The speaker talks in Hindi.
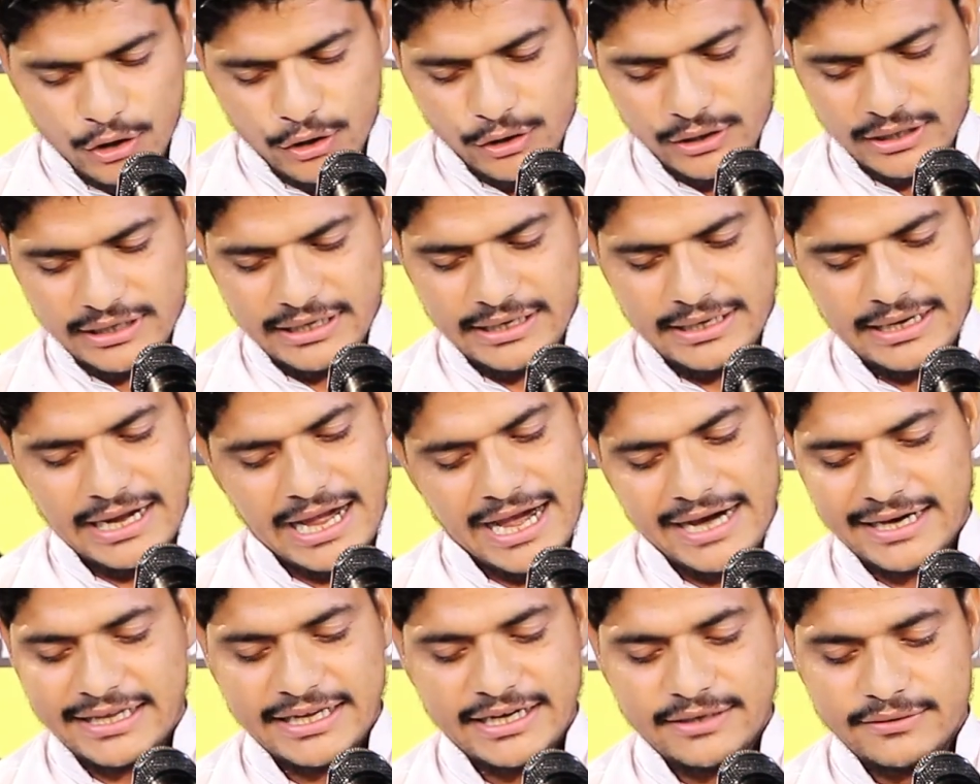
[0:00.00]
और
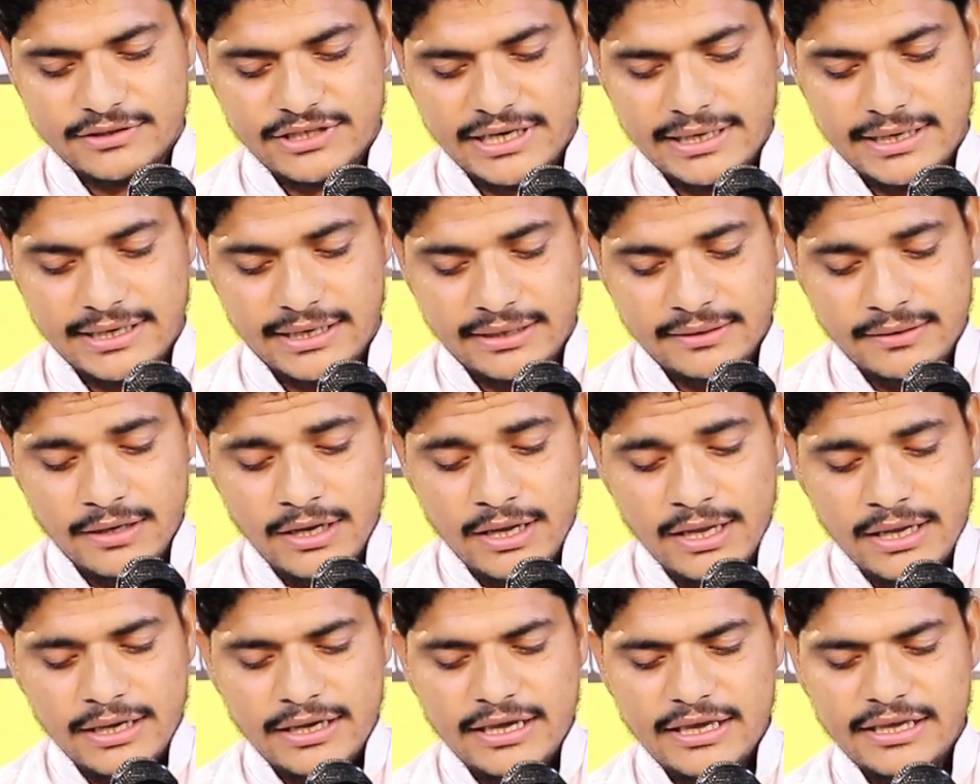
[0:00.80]
आखिरी शेर
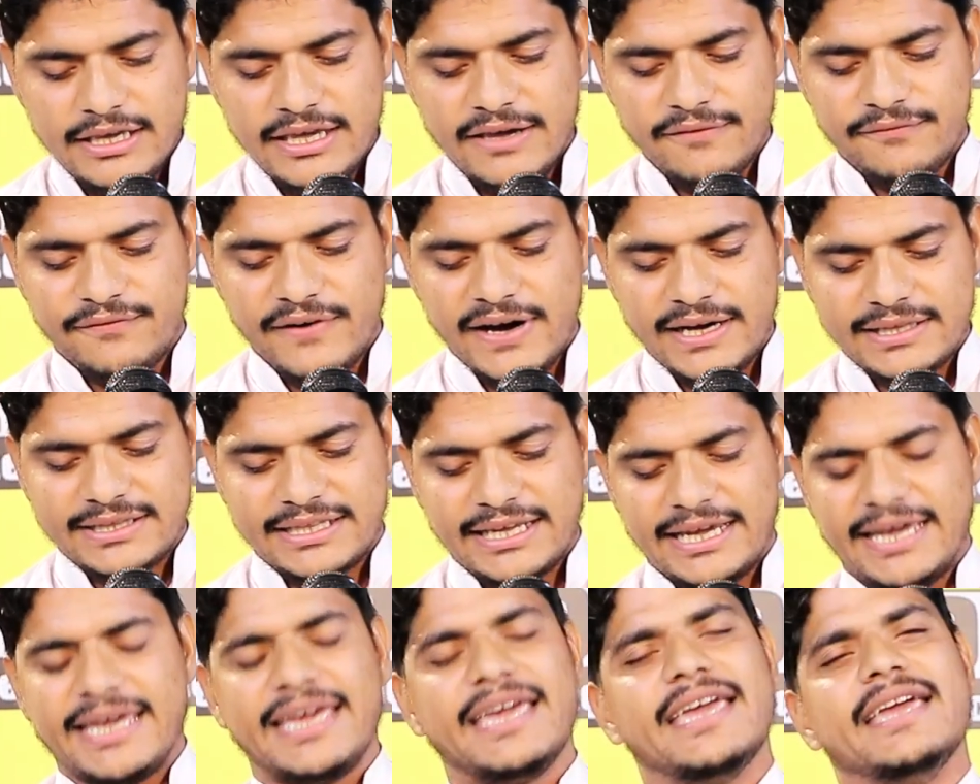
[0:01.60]
कि ये
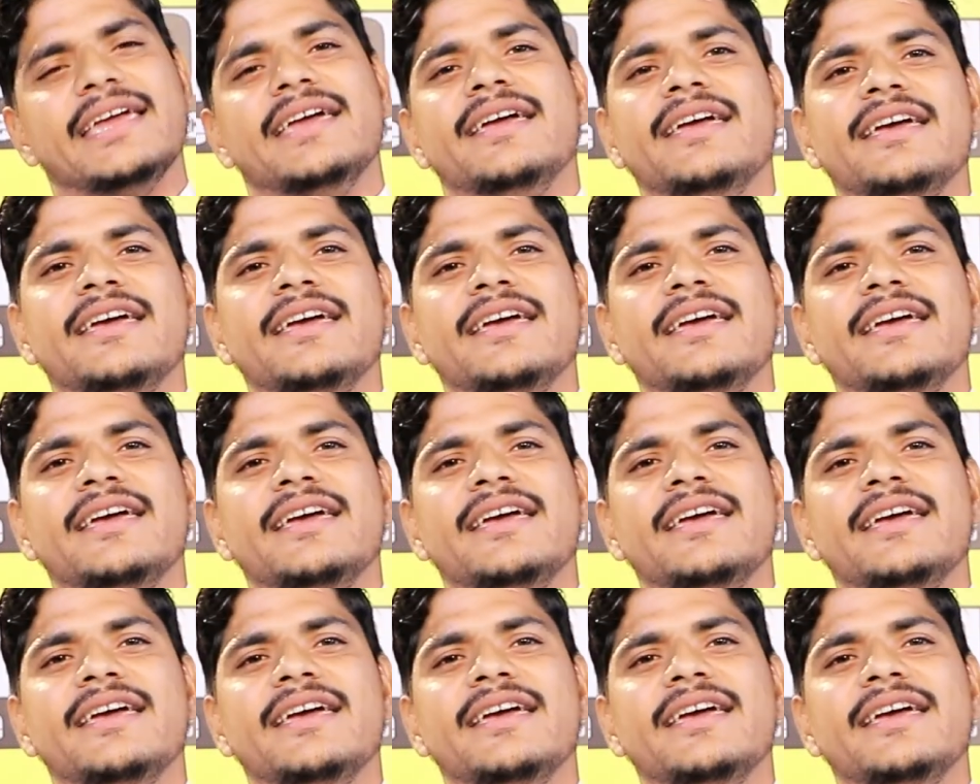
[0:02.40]
वक्त है